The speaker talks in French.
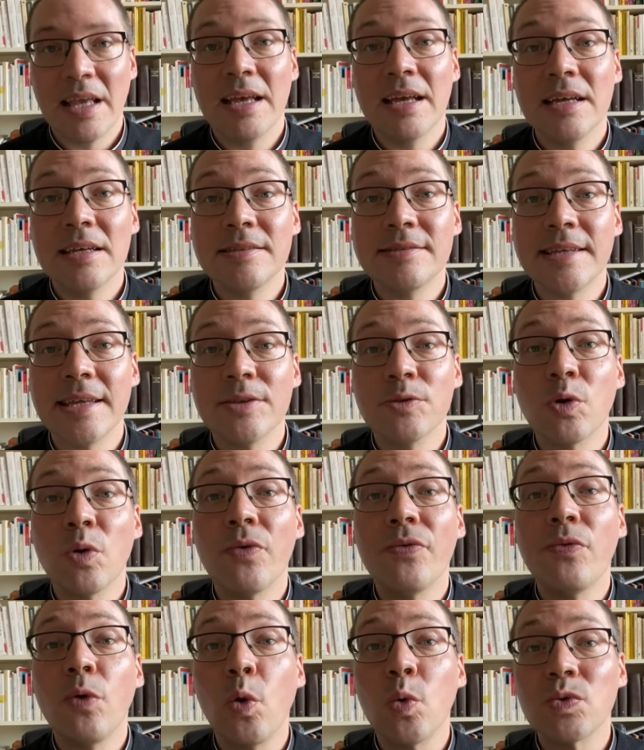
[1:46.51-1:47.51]
Cette
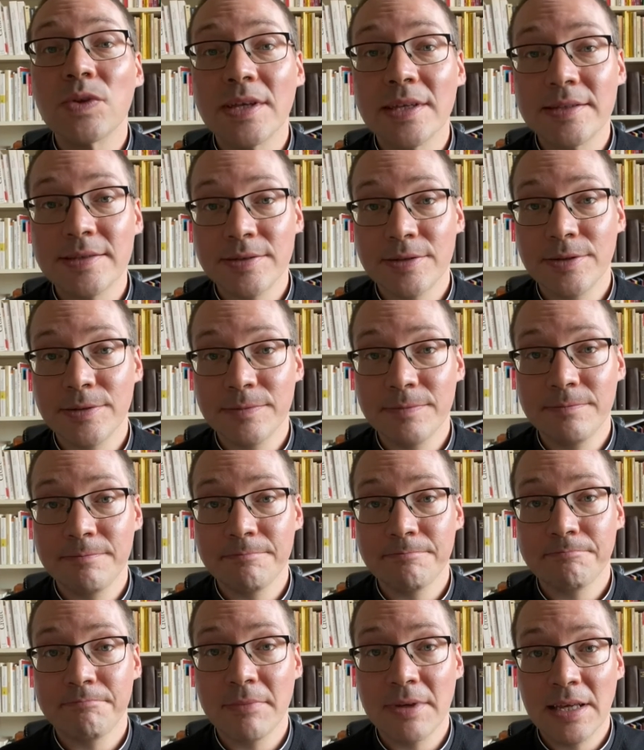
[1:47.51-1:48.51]
confrontation
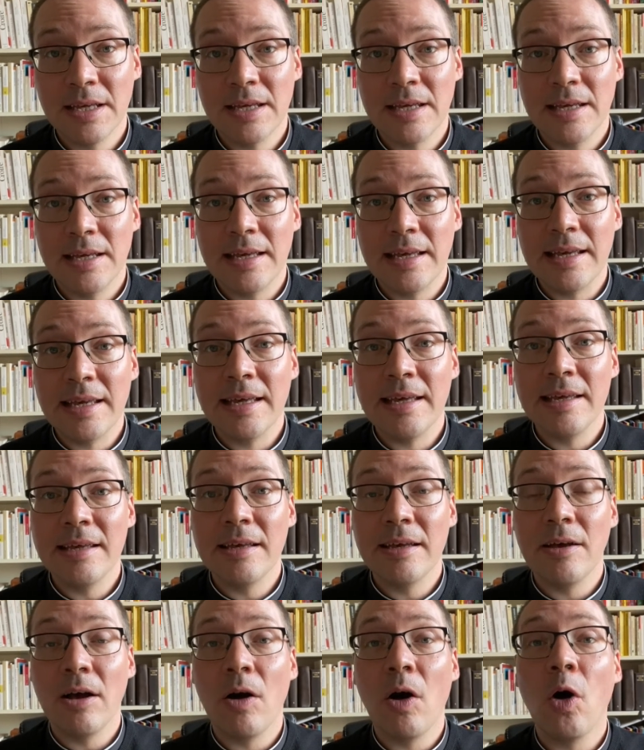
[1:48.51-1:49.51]
est
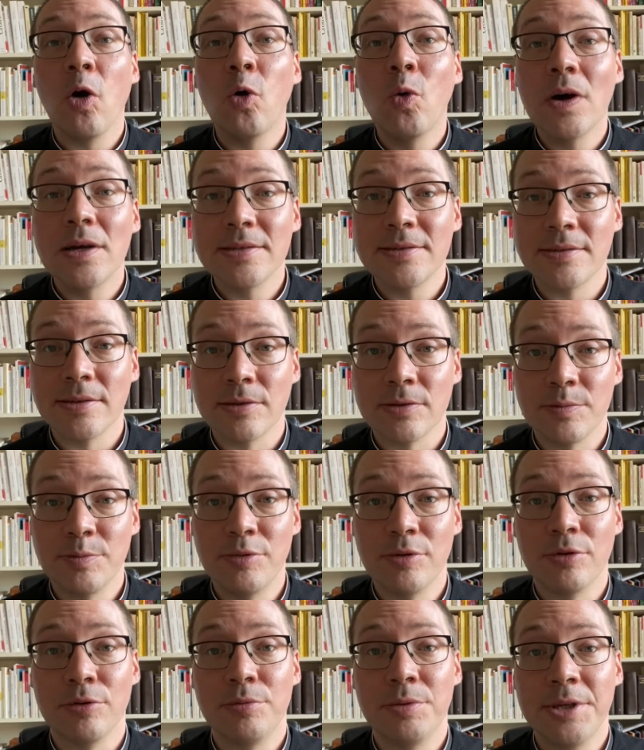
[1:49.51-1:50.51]
angoissante
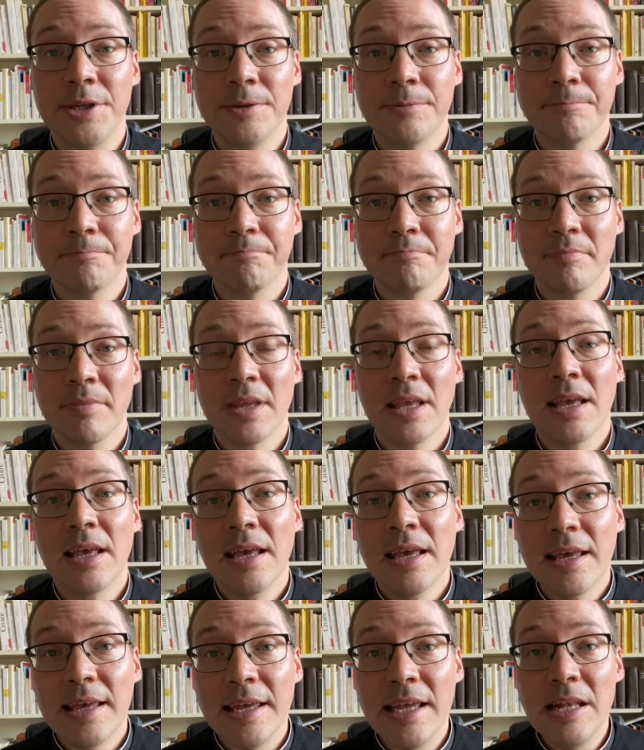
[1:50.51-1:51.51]
pour lui.
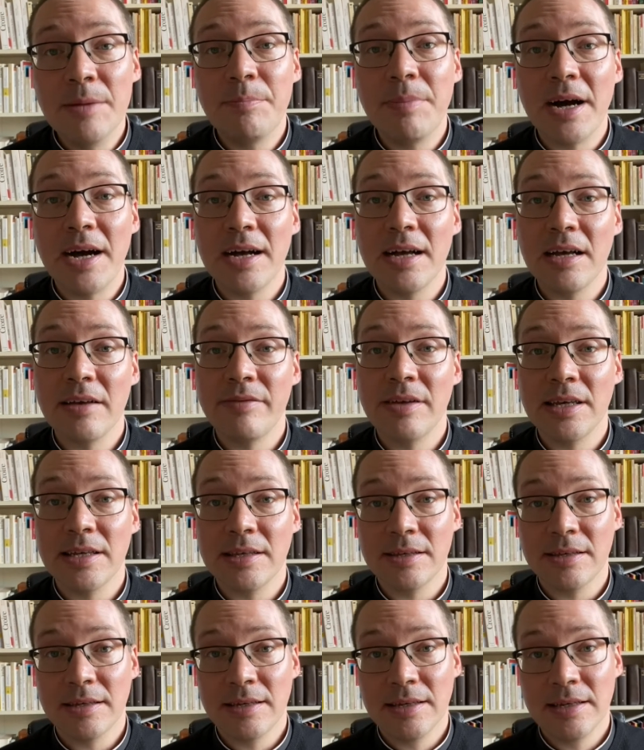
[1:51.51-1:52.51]
Il part
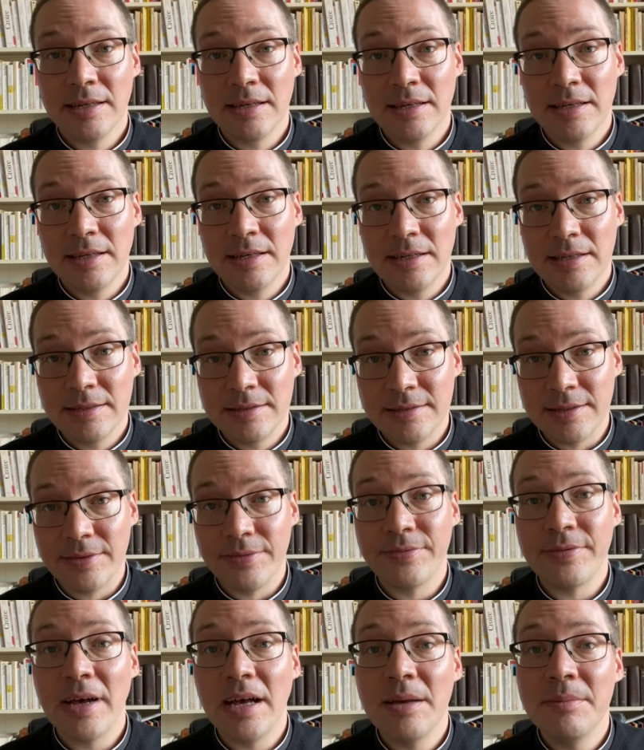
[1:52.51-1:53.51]
avec ses
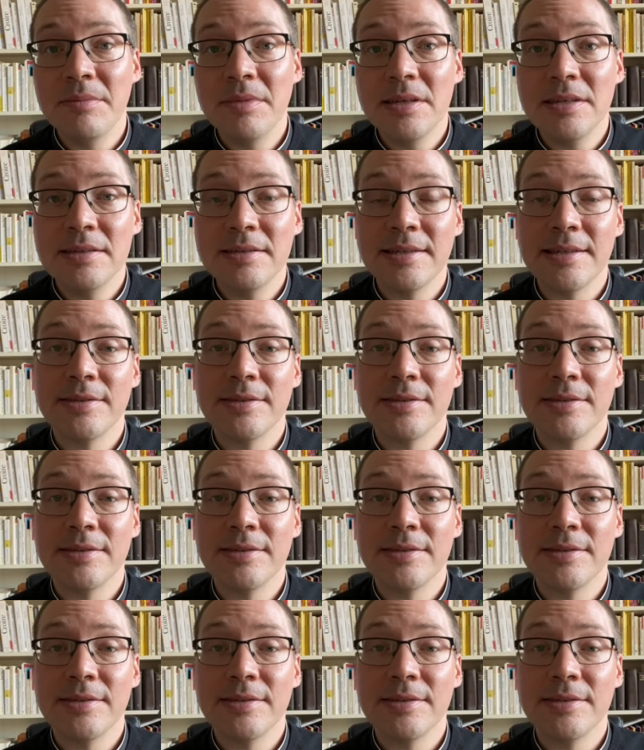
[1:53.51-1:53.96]
femmes, ses